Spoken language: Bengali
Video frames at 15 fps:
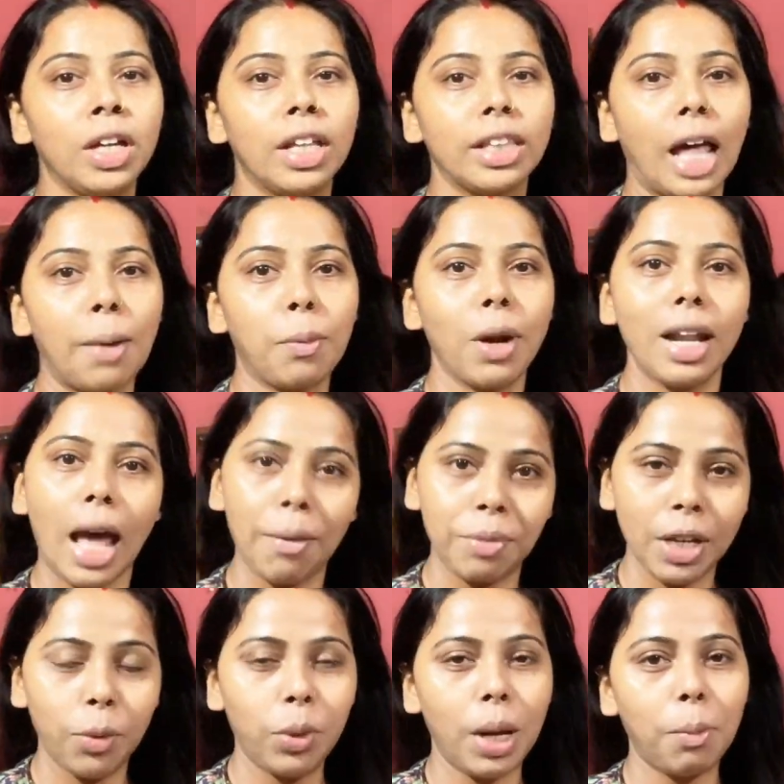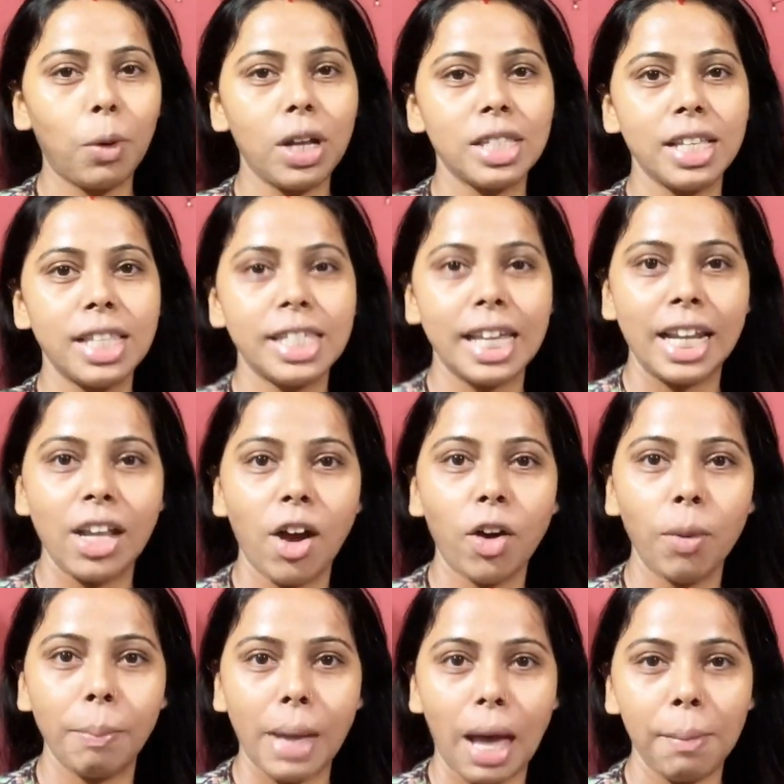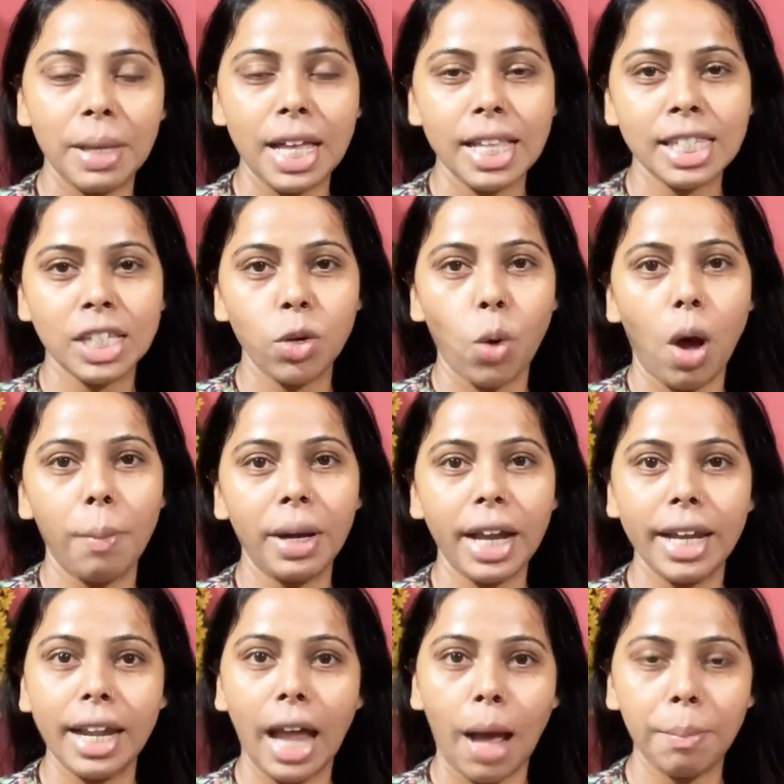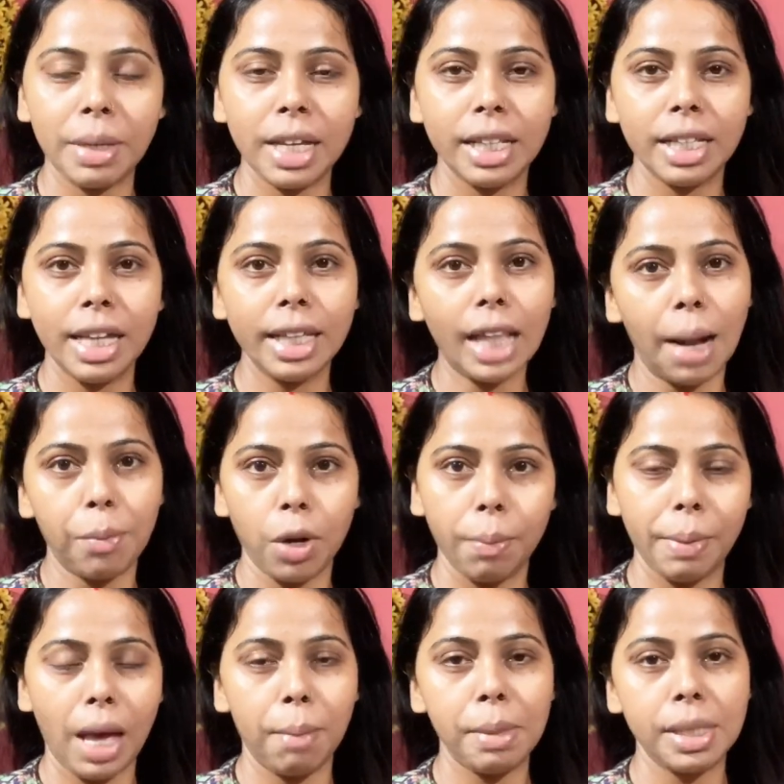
তারপরে লাফিয়ে উঠে পড়েছি ছেলে এখন ব্যায়ামে যাচ্ছে ও আমাকে নামিয়ে দিয়ে তারপরে ব্যায়ামে